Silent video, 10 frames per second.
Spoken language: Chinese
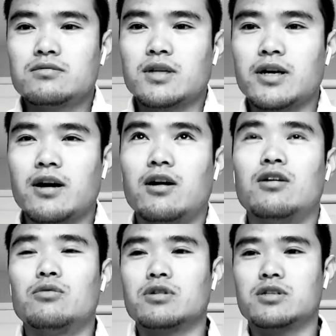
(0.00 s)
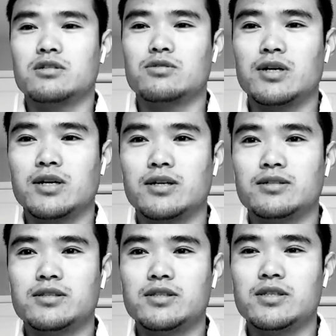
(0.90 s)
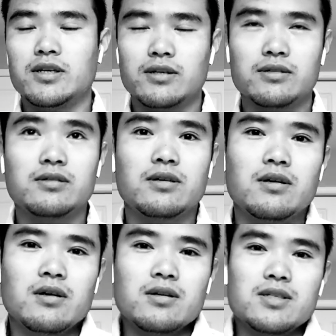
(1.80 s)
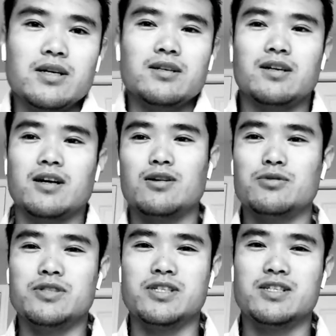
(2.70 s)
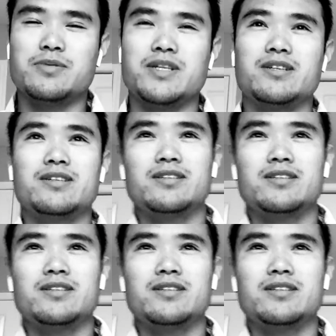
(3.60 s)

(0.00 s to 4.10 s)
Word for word: 大家好，我是专 n 今天再给大家录一期视频。